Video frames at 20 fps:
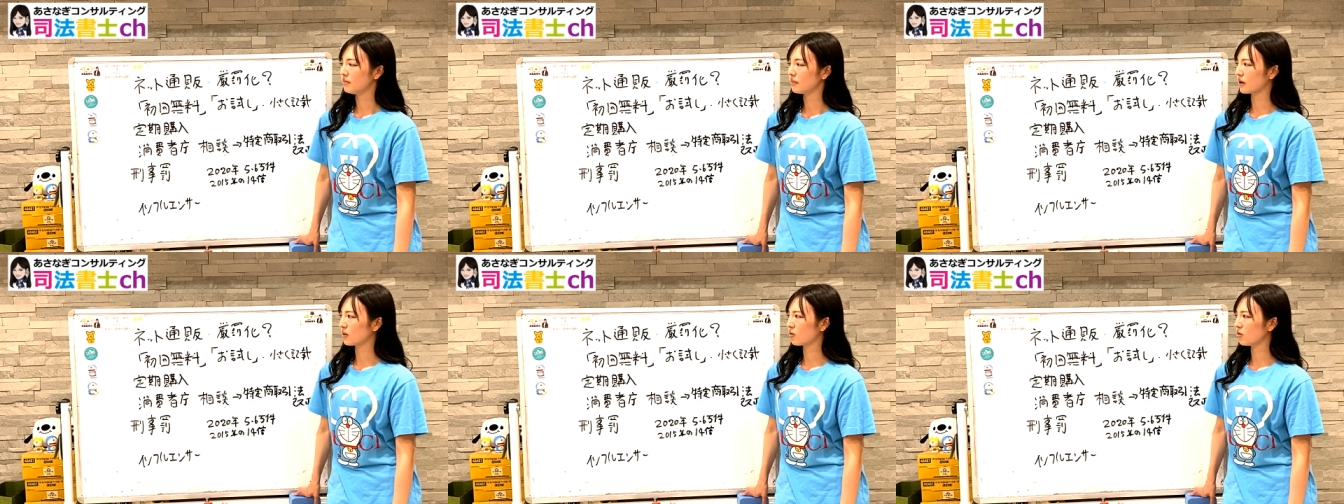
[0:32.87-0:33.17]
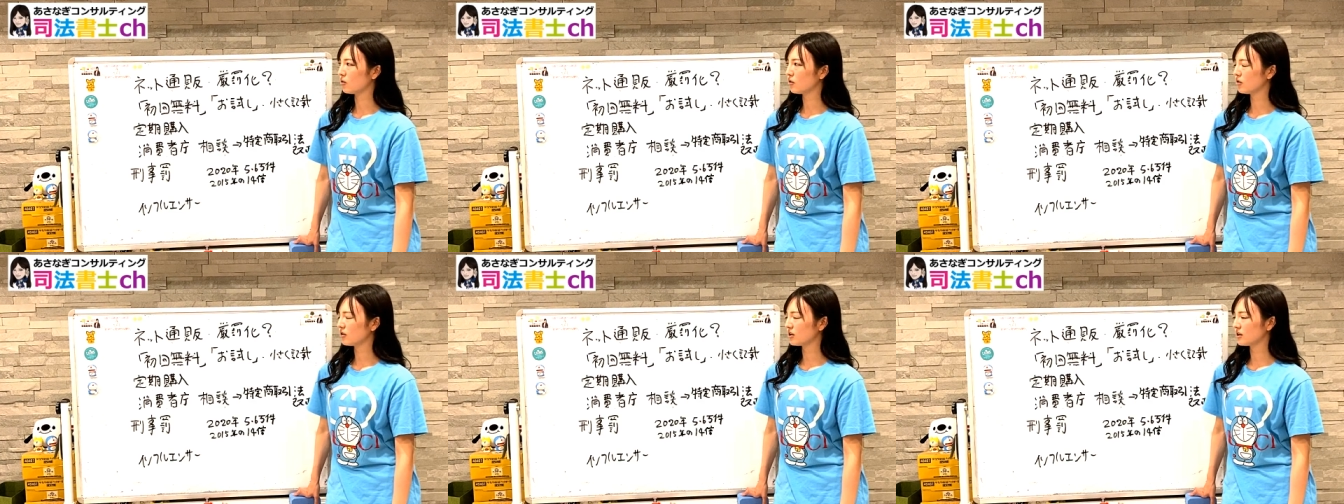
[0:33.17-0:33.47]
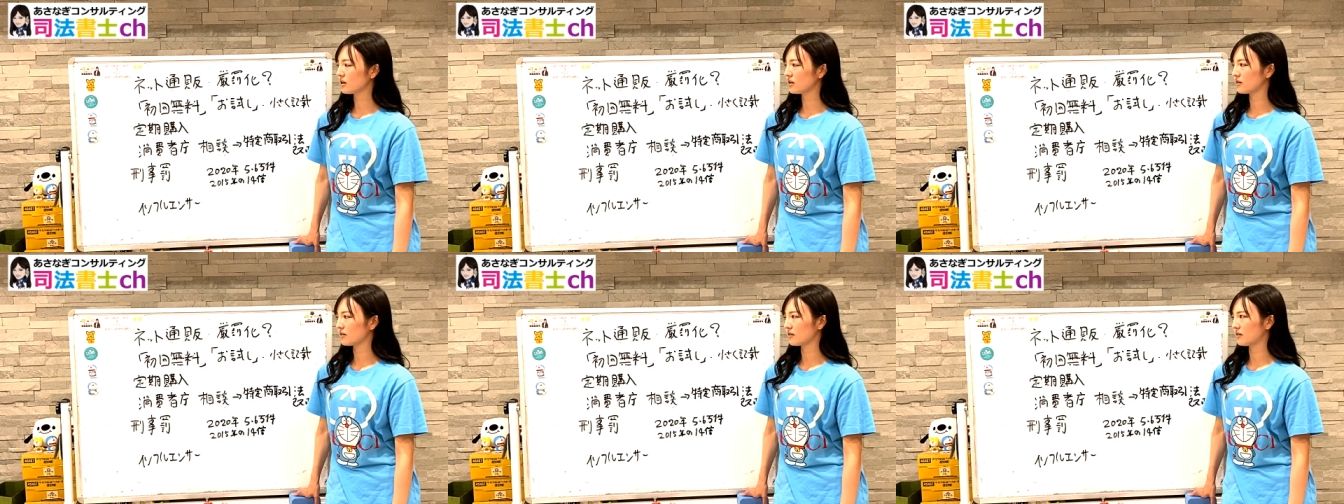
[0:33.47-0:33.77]
まあ、こういっ
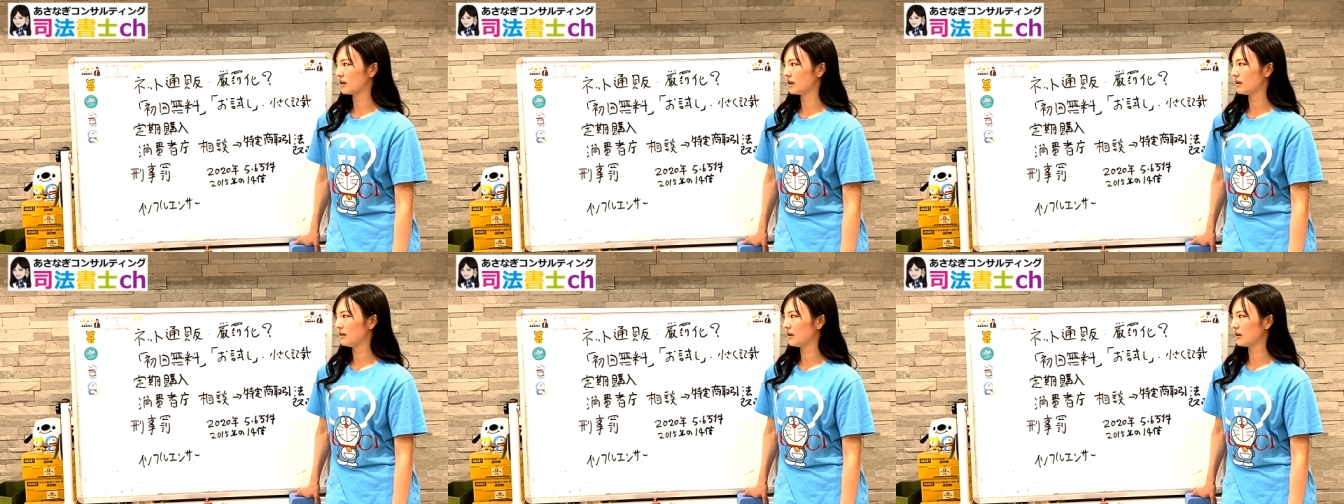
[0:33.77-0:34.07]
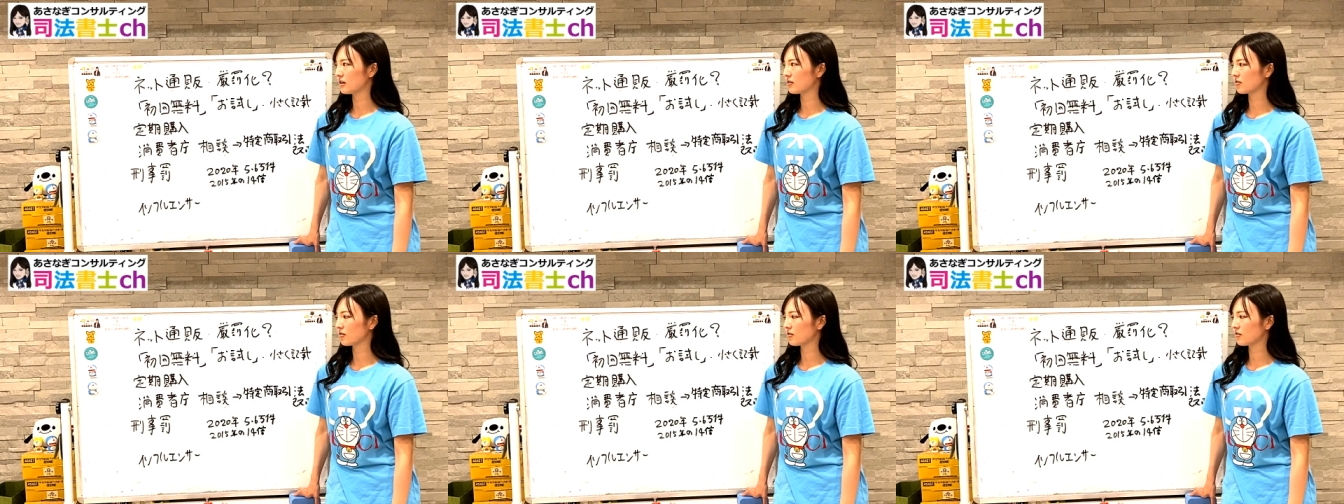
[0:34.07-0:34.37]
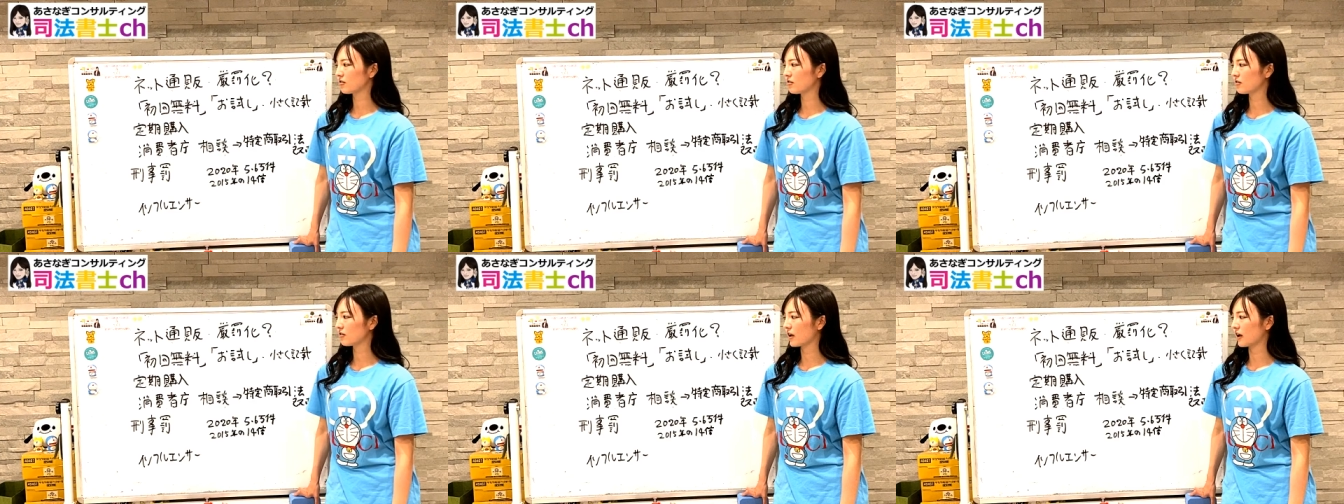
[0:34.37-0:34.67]
たですねネット
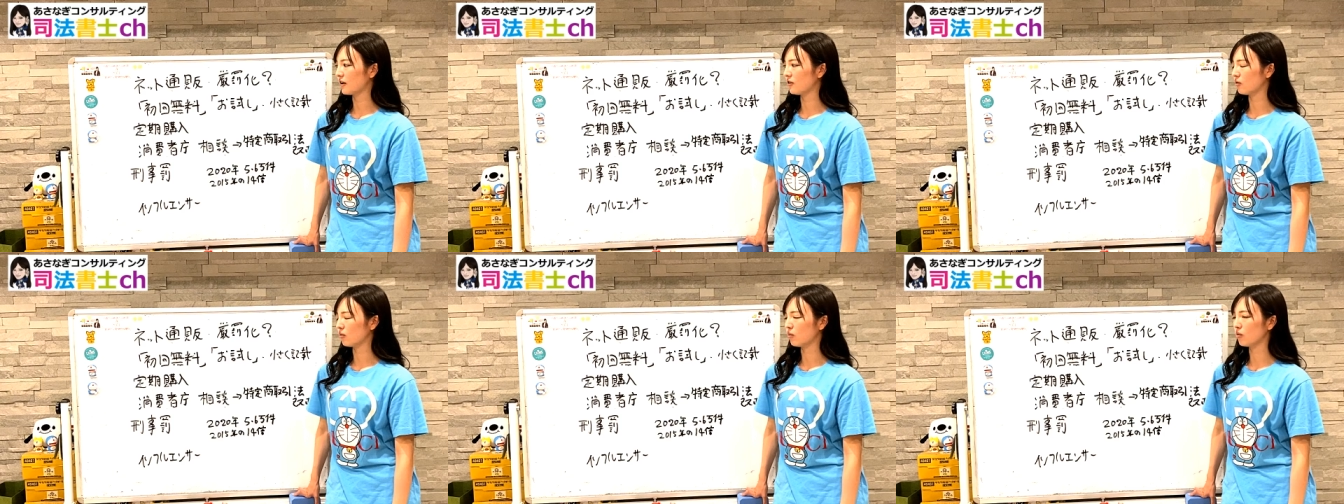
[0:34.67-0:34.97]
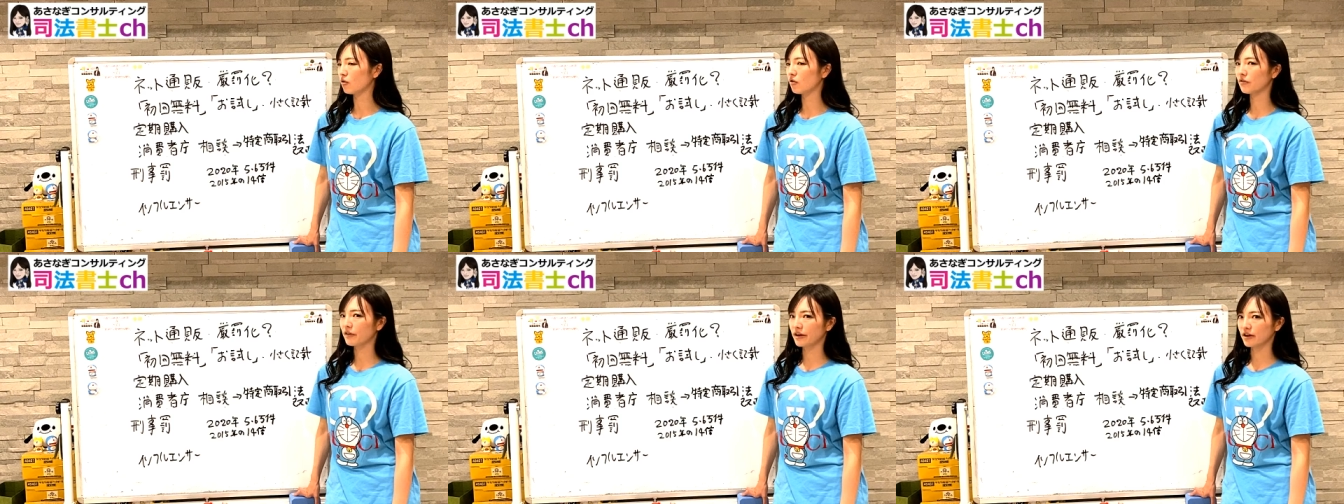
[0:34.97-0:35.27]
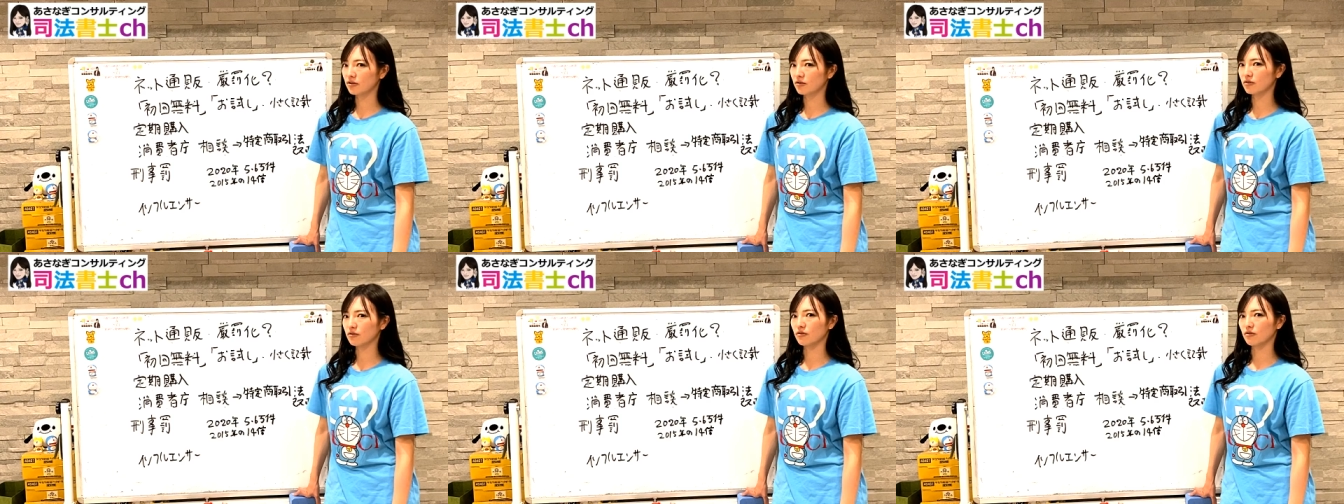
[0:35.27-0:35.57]
通販の問
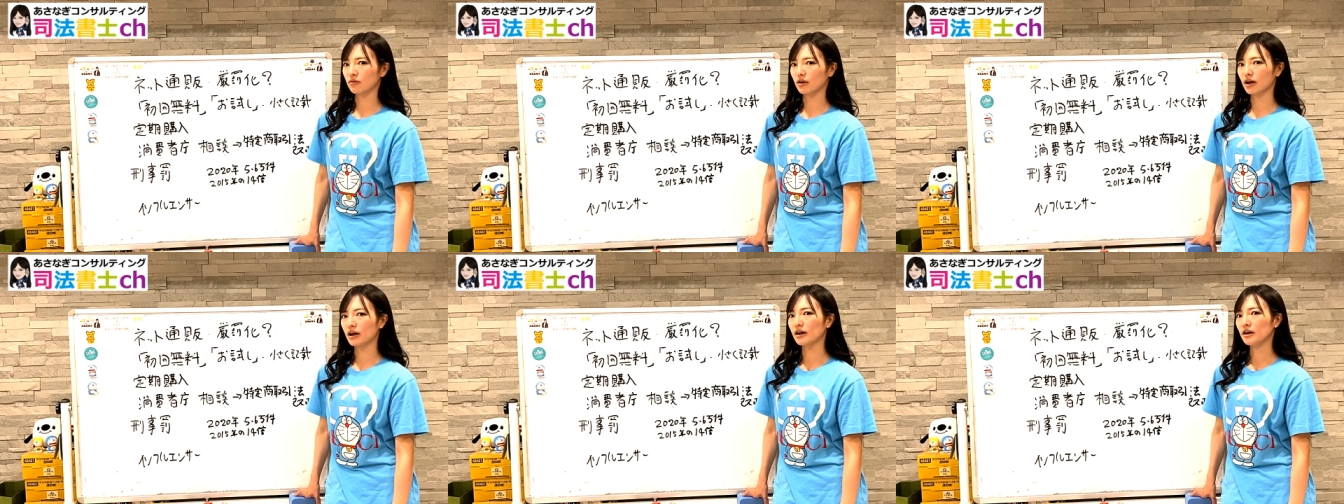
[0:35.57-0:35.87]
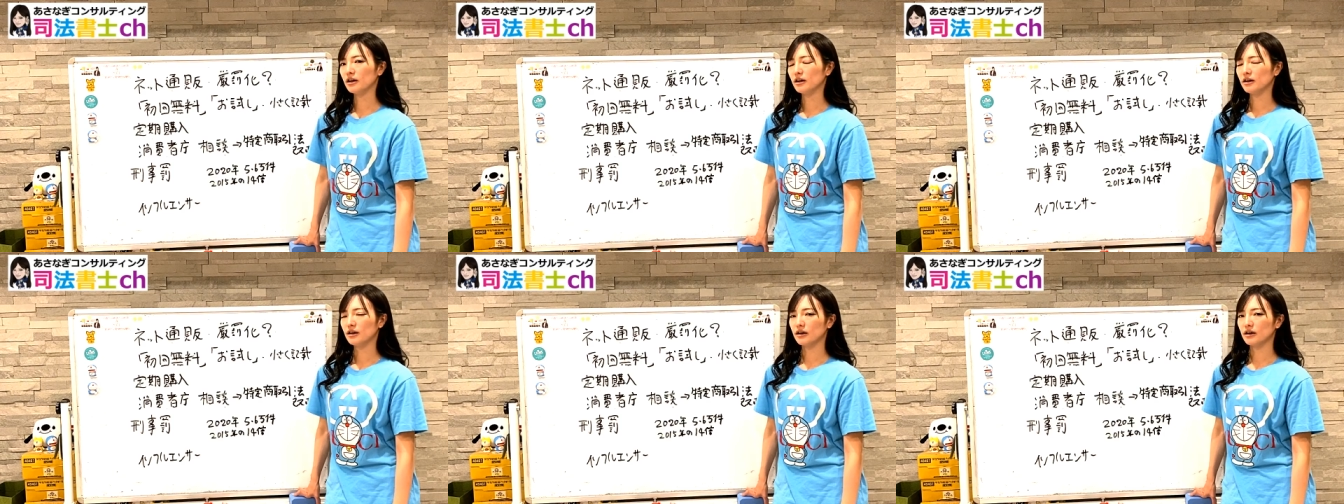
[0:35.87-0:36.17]
題というのが、